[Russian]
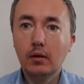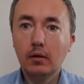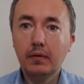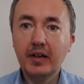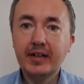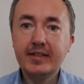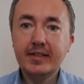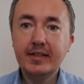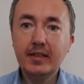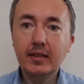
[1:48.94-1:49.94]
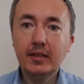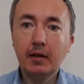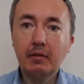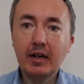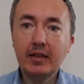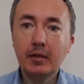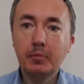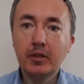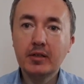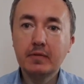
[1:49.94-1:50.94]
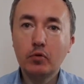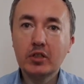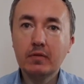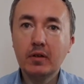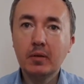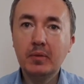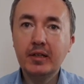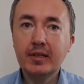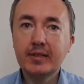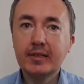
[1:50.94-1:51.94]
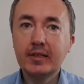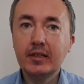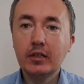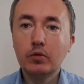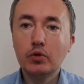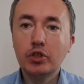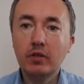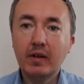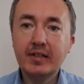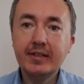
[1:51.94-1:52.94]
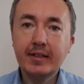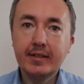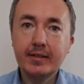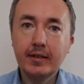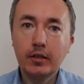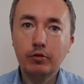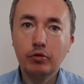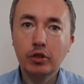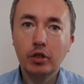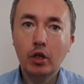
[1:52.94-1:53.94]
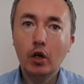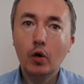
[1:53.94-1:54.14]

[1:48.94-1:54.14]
В России товарное производство хмеля сосредоточено в 11 районах.